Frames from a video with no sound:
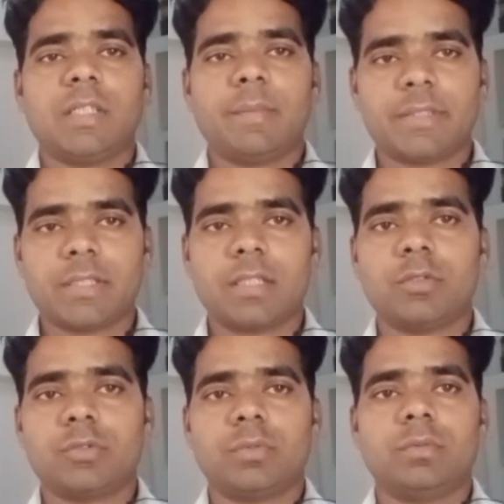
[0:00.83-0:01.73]
नमस्कार
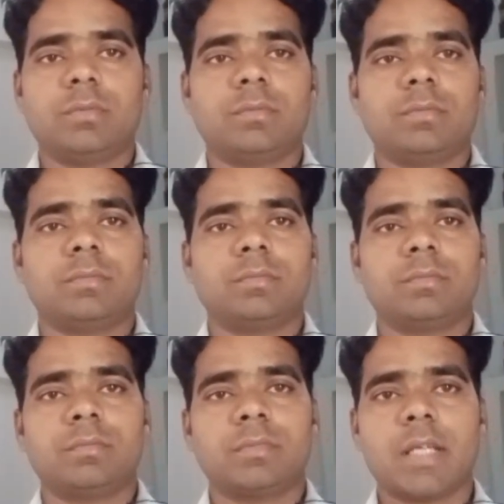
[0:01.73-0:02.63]
दोस्तों
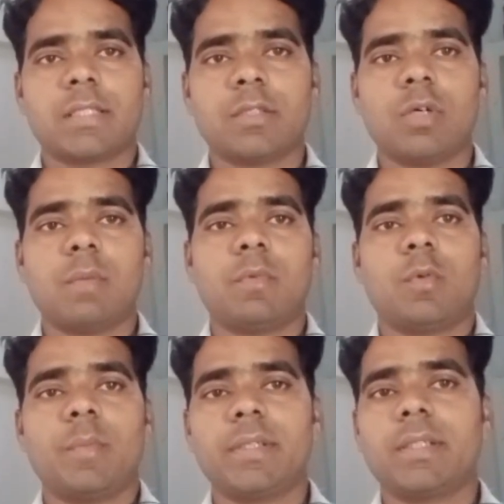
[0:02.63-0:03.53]
कैसे हो आप
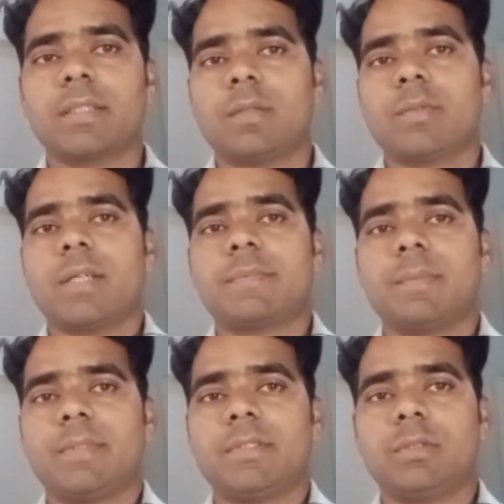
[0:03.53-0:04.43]
उम्मीद करता हूँ कि आप
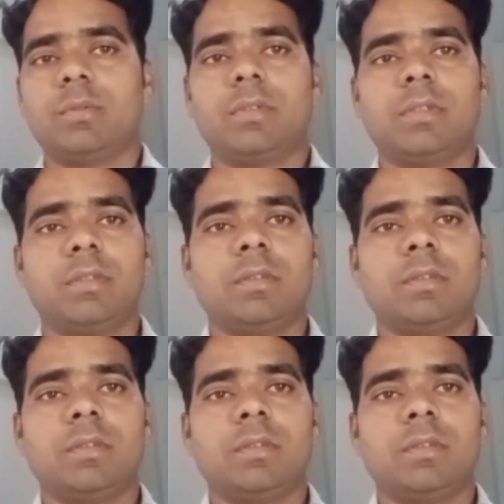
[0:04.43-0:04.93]
सब अच्छे होंगे